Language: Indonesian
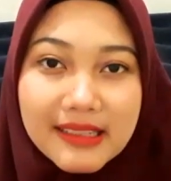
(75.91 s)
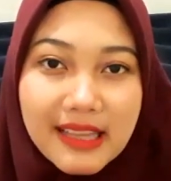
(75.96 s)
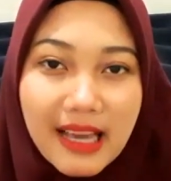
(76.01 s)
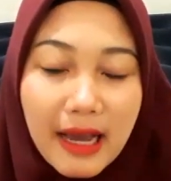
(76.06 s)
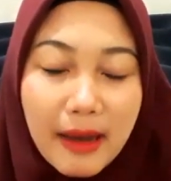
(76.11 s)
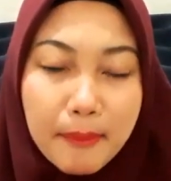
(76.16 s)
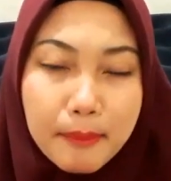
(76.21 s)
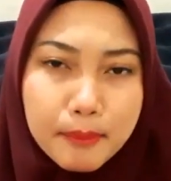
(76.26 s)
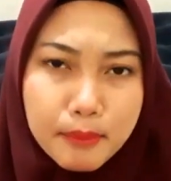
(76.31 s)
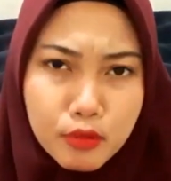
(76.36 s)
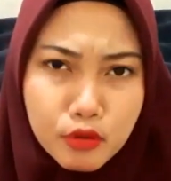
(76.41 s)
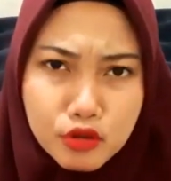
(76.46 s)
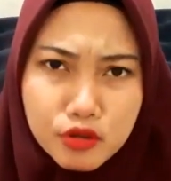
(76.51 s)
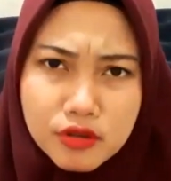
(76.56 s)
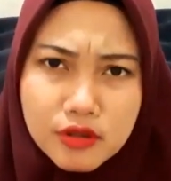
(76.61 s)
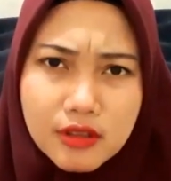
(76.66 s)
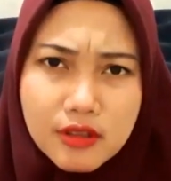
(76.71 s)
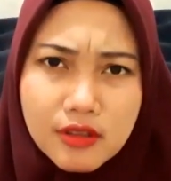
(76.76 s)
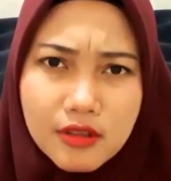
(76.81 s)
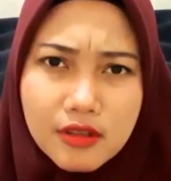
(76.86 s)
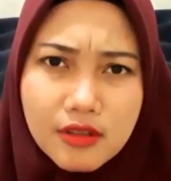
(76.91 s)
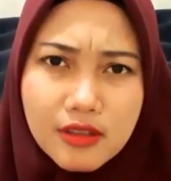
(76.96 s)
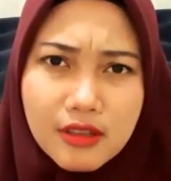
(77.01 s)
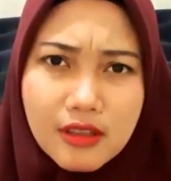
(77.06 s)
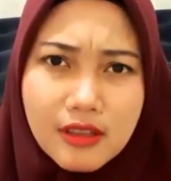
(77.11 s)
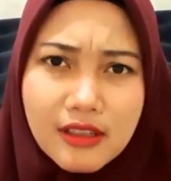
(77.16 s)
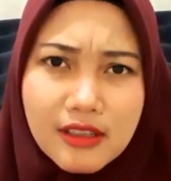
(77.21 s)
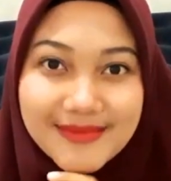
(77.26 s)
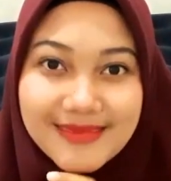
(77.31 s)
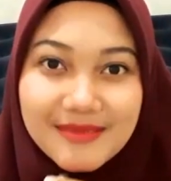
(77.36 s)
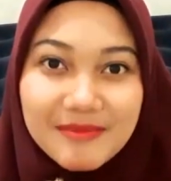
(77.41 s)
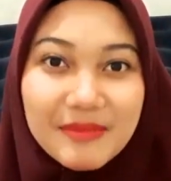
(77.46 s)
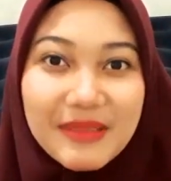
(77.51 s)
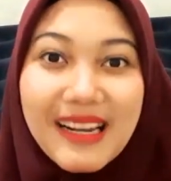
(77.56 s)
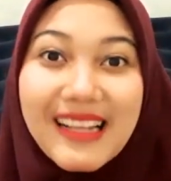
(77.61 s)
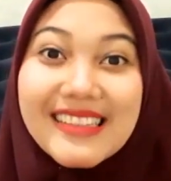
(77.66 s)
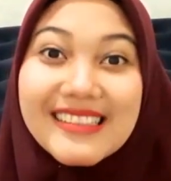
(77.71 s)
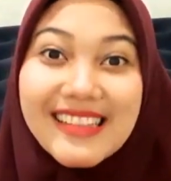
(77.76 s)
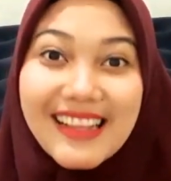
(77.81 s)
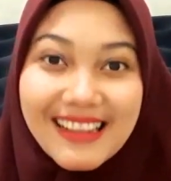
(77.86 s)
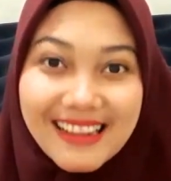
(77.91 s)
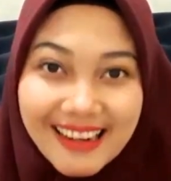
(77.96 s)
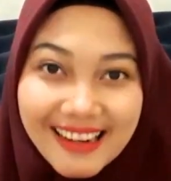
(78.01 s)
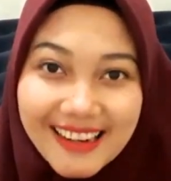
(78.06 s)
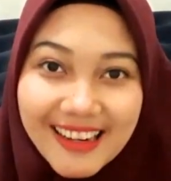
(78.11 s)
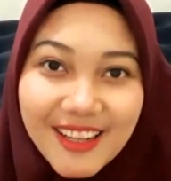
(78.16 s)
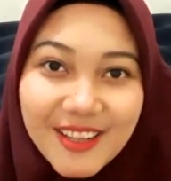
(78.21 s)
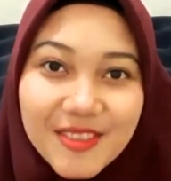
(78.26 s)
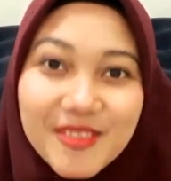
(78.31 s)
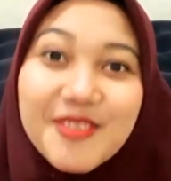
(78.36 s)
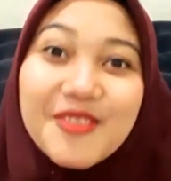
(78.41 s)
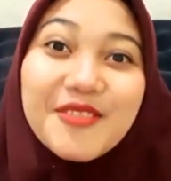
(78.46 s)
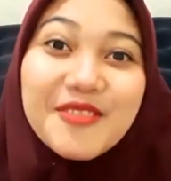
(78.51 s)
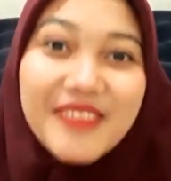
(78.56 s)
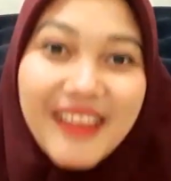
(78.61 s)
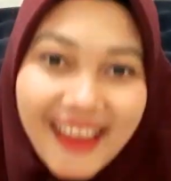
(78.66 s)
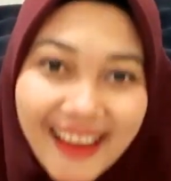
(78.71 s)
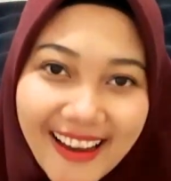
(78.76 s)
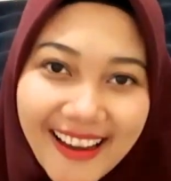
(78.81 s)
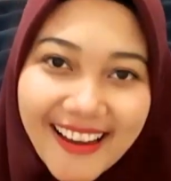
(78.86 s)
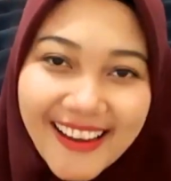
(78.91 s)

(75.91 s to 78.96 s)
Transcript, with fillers: dihapus gitu penasaran lagi juga